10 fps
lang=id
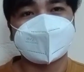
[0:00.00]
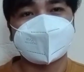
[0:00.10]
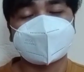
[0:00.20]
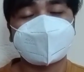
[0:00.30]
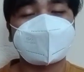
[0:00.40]

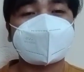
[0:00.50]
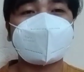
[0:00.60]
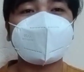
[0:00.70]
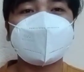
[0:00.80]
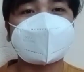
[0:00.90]
Nah, nggak
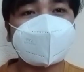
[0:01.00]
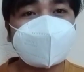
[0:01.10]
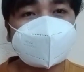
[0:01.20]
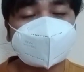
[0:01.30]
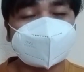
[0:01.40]
perlu
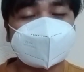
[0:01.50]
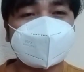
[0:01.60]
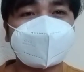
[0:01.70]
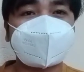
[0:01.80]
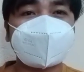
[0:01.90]
ditambahkan,
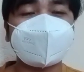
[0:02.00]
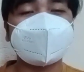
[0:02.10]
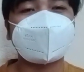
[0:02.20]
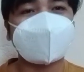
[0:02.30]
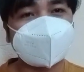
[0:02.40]
nggak perlu
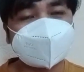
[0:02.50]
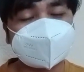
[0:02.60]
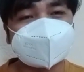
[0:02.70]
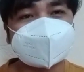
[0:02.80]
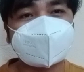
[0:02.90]

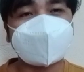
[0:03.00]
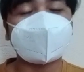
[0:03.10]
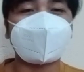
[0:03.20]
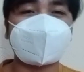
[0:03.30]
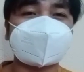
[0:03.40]
dikurangin.
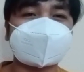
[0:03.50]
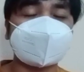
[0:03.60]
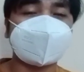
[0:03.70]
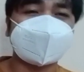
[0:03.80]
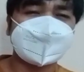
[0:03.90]
Contoh
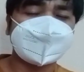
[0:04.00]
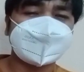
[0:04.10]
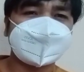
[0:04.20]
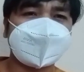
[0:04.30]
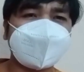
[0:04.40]
Pancasila,
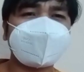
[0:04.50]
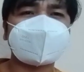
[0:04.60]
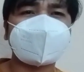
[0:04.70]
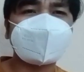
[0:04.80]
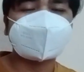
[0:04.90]
apa yang mau